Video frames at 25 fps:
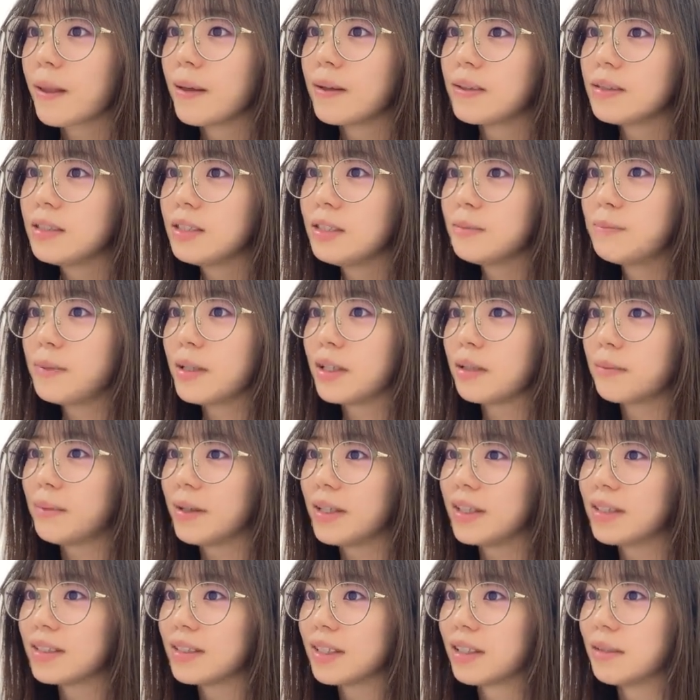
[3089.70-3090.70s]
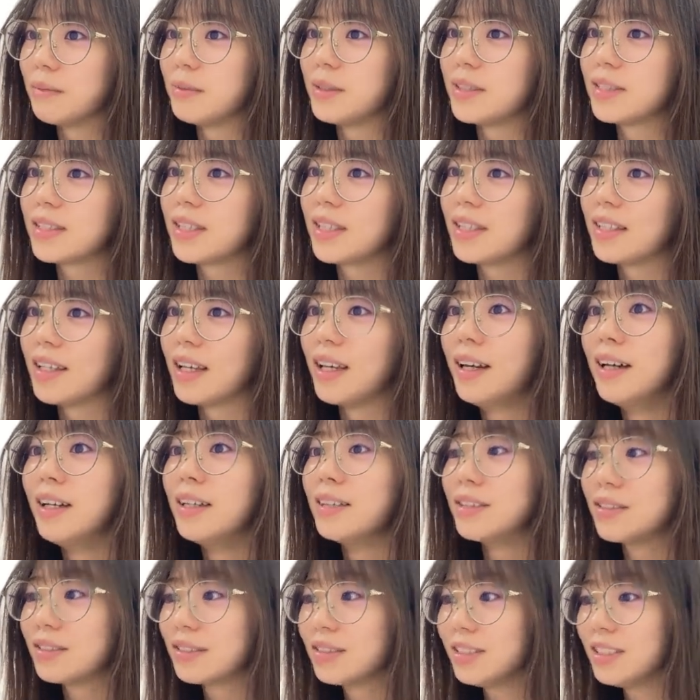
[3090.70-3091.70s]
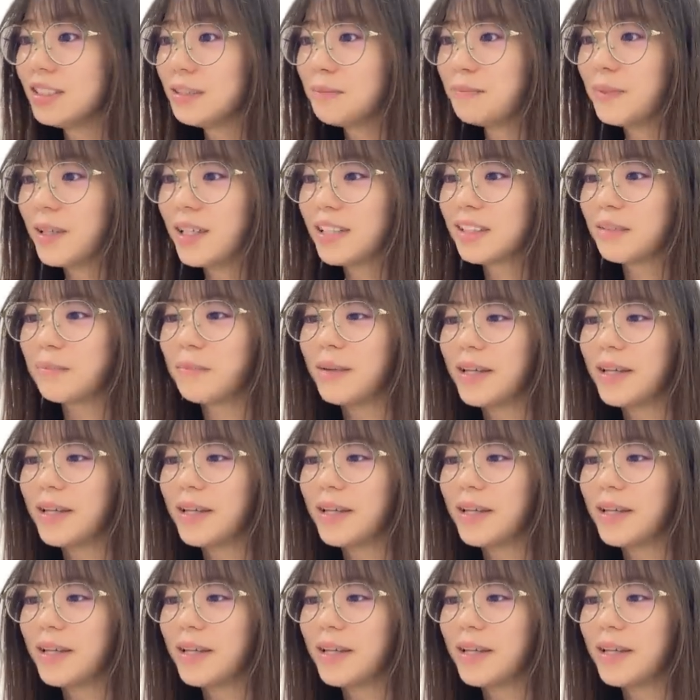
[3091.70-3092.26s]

スーパーのパン屋さんが別会計あスーパーの